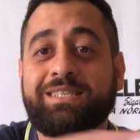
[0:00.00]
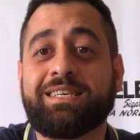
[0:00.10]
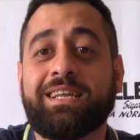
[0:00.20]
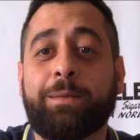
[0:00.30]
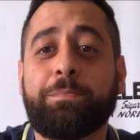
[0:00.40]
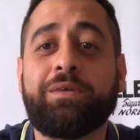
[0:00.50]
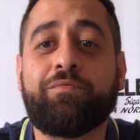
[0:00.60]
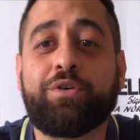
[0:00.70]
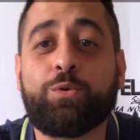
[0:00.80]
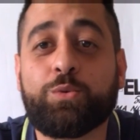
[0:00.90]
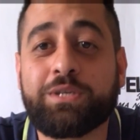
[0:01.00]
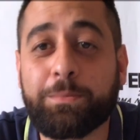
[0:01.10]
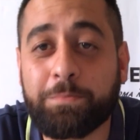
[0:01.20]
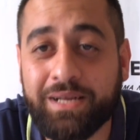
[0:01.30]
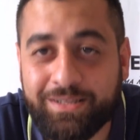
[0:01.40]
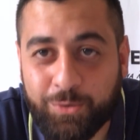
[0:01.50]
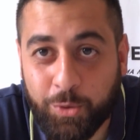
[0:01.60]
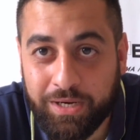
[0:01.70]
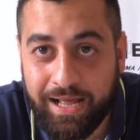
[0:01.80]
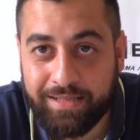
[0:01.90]
Buonasera, benvenuti e
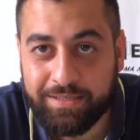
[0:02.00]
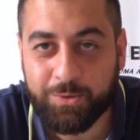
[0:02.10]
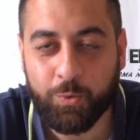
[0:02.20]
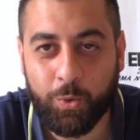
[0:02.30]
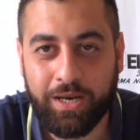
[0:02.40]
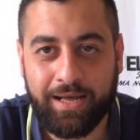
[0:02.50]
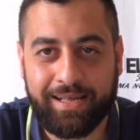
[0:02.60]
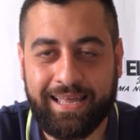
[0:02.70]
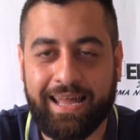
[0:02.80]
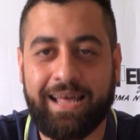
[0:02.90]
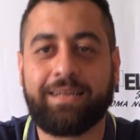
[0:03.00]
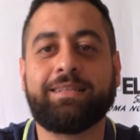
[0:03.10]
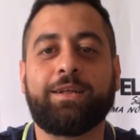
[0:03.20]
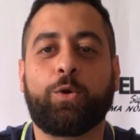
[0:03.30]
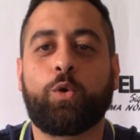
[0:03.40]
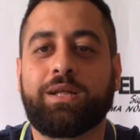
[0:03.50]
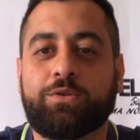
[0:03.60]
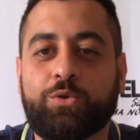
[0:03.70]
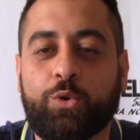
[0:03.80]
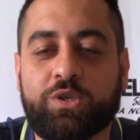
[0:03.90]
bentornati sul canale del
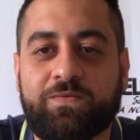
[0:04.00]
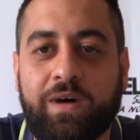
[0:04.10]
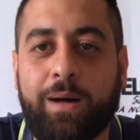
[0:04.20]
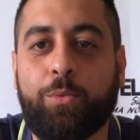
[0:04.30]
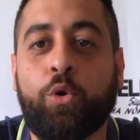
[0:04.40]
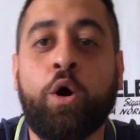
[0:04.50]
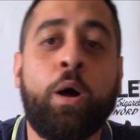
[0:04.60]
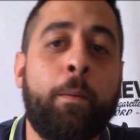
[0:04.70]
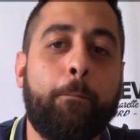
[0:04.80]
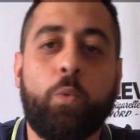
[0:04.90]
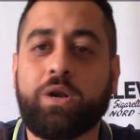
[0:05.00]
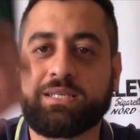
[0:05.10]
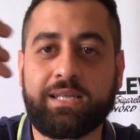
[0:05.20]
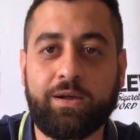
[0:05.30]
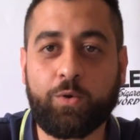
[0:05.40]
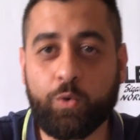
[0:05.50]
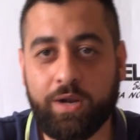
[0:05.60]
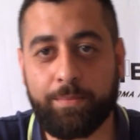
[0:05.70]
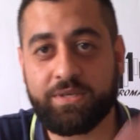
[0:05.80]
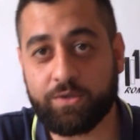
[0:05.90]
Coatto dello Svapo. Buonasera
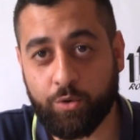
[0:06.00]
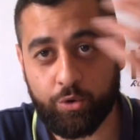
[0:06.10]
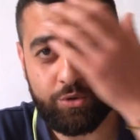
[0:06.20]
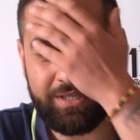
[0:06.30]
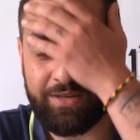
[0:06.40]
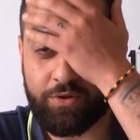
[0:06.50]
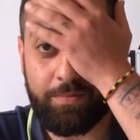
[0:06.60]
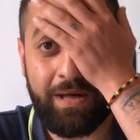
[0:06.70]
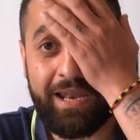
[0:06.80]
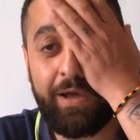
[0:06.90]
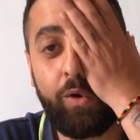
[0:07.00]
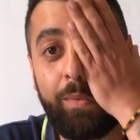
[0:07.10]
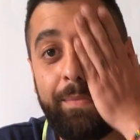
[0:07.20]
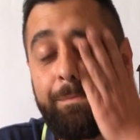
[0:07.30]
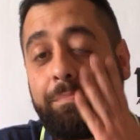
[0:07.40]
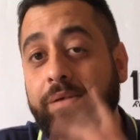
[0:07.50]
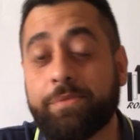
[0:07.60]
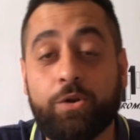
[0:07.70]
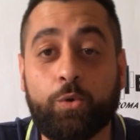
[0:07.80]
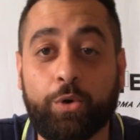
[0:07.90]
ancora, mi sono rossato al mare come un
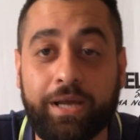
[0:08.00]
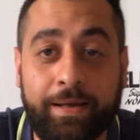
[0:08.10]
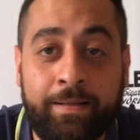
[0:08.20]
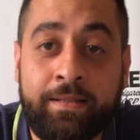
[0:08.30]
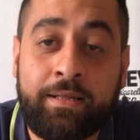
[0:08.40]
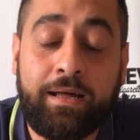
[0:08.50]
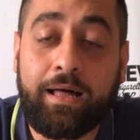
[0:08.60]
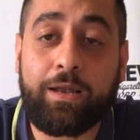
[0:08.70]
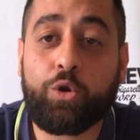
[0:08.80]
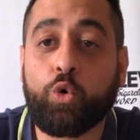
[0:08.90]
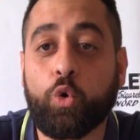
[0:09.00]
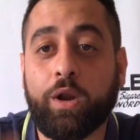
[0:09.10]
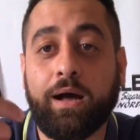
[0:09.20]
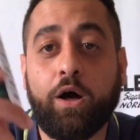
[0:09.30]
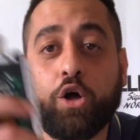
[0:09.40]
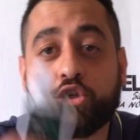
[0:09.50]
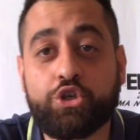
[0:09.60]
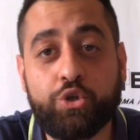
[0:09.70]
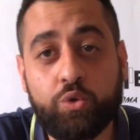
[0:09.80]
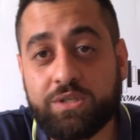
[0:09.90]
peperone. Allora,
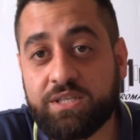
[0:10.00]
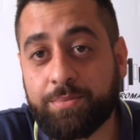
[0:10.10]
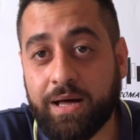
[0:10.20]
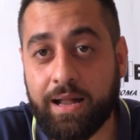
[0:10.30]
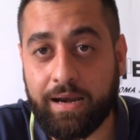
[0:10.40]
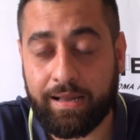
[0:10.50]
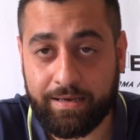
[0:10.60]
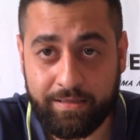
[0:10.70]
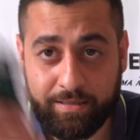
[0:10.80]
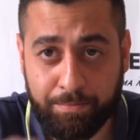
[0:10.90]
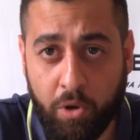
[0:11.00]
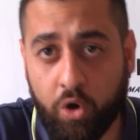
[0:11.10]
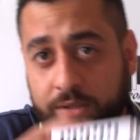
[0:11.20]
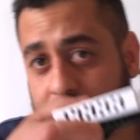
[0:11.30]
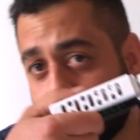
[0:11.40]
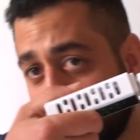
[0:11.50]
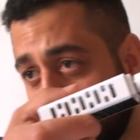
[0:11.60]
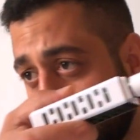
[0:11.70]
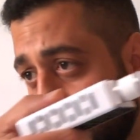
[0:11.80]
oggi non si parla né di box,